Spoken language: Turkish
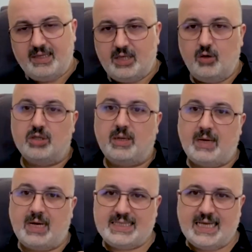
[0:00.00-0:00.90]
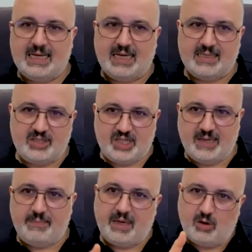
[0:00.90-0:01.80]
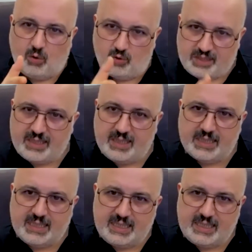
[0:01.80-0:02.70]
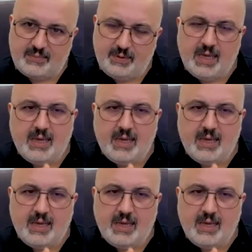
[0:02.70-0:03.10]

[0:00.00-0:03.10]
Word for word: ki o da bazı yerlerde CHP ile ortak hareket edip